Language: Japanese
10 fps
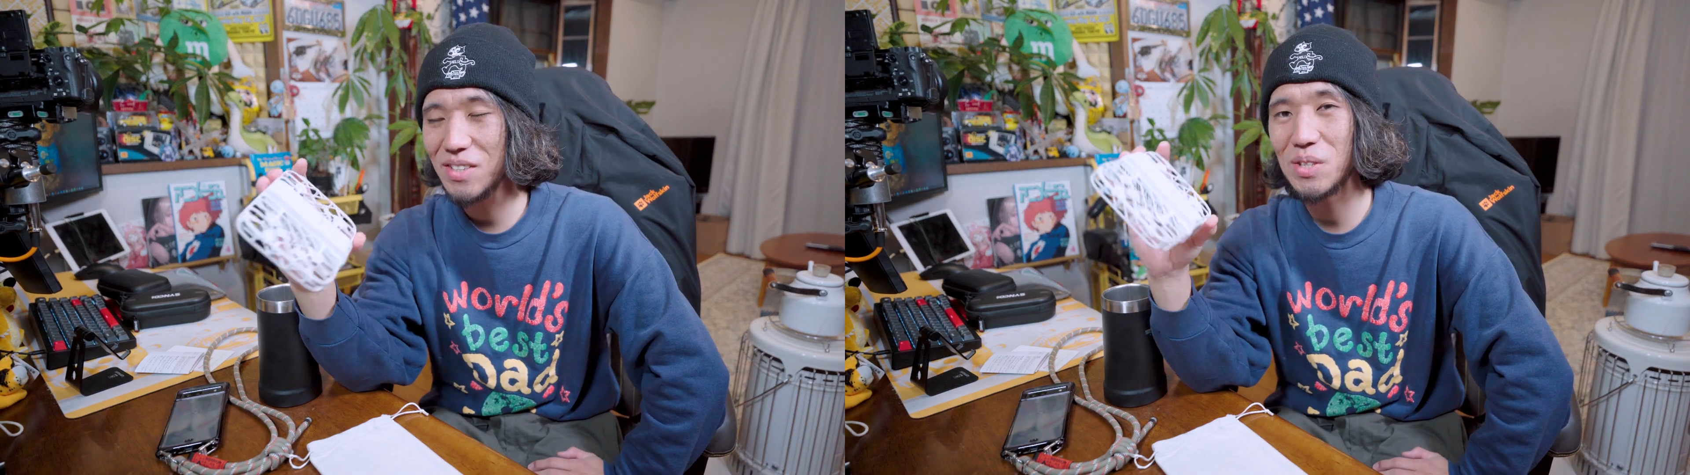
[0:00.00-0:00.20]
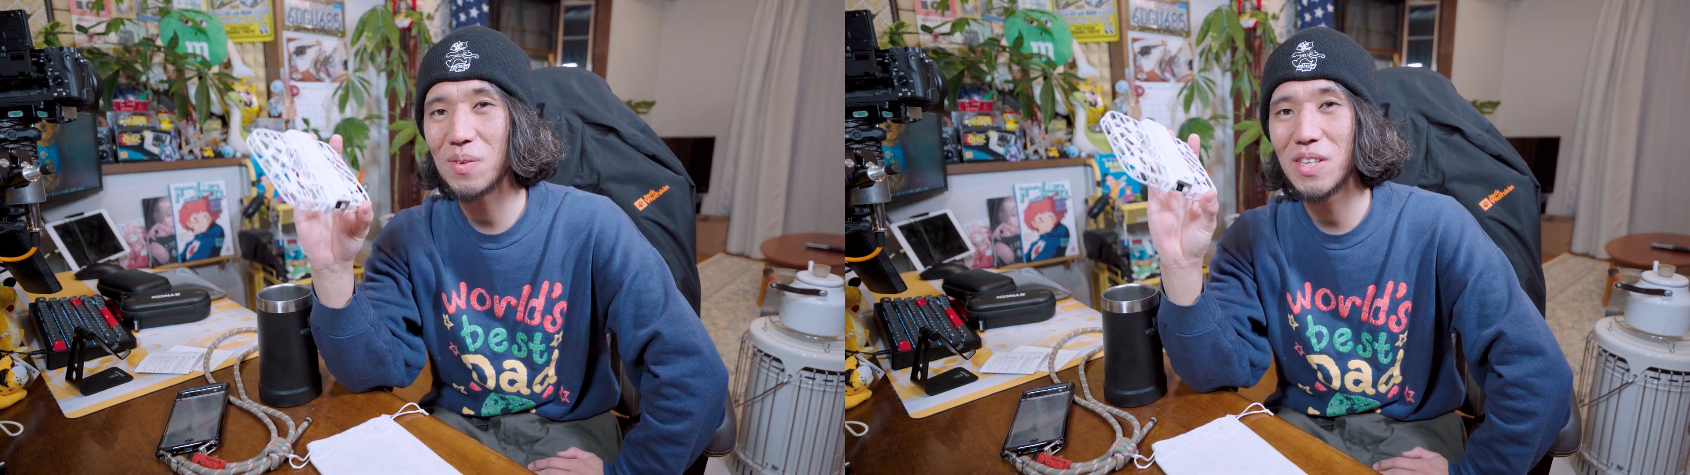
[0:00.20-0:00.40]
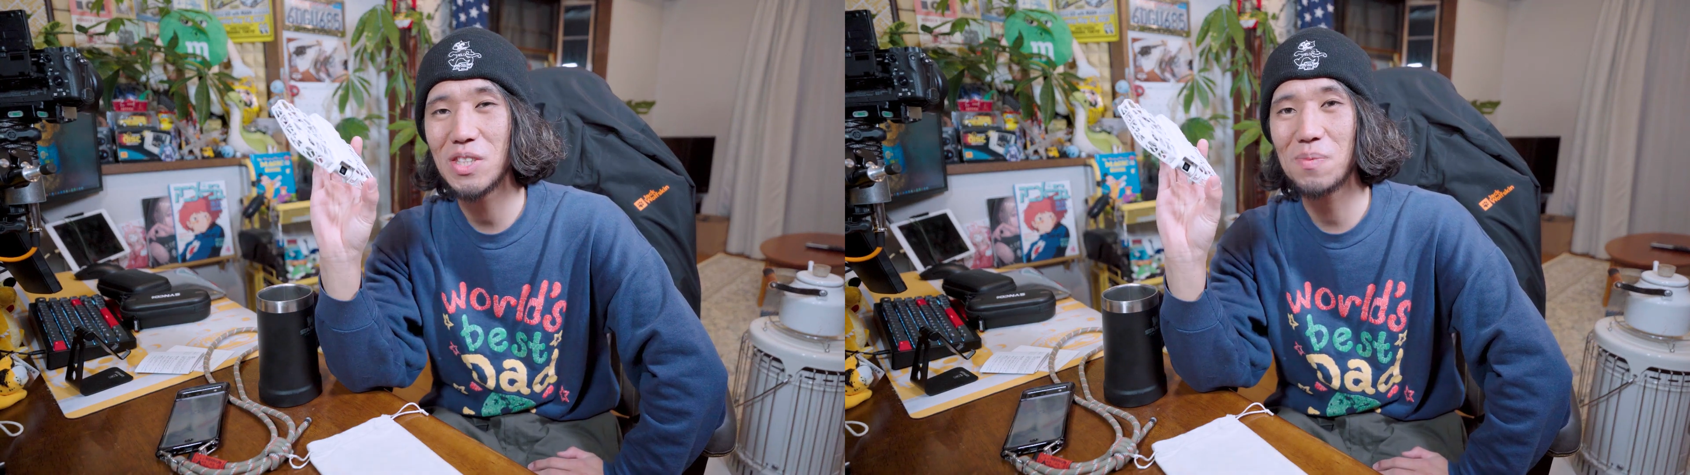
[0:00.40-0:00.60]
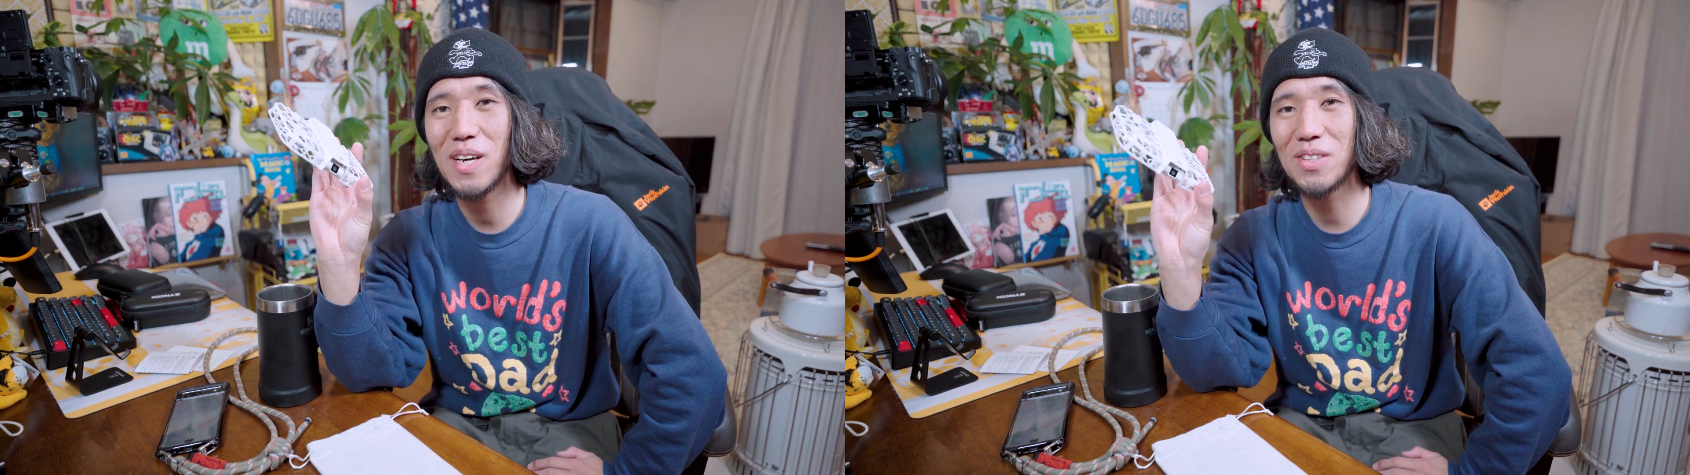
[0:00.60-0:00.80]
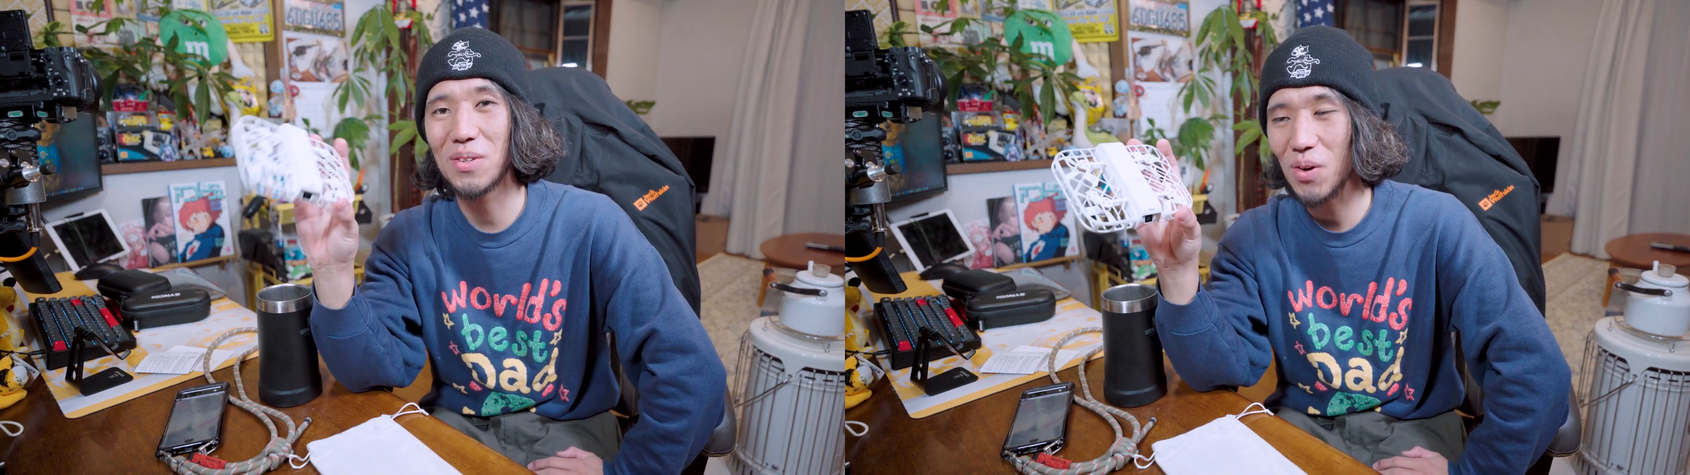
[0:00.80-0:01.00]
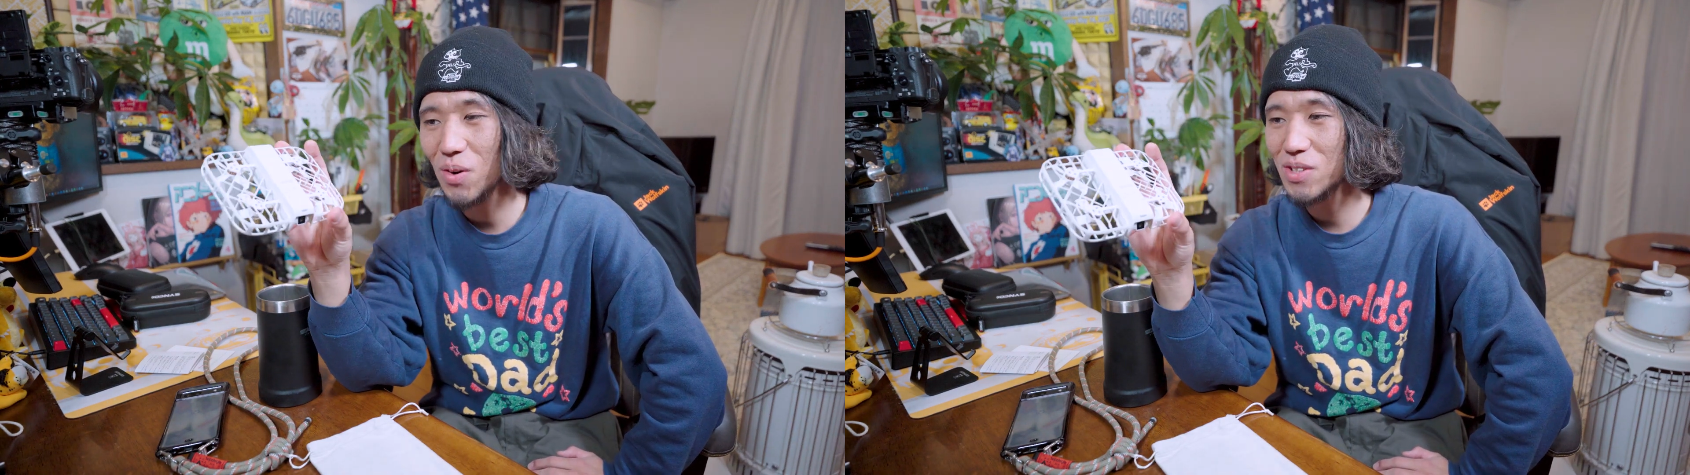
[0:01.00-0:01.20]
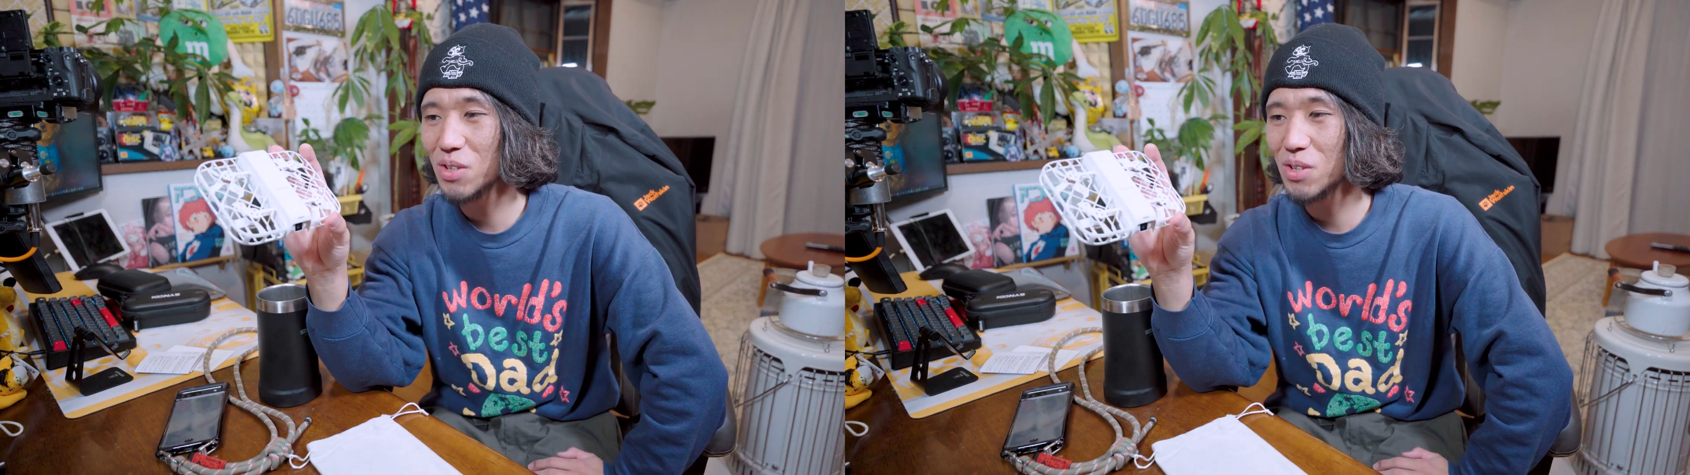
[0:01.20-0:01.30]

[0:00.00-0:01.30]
X1 スマートの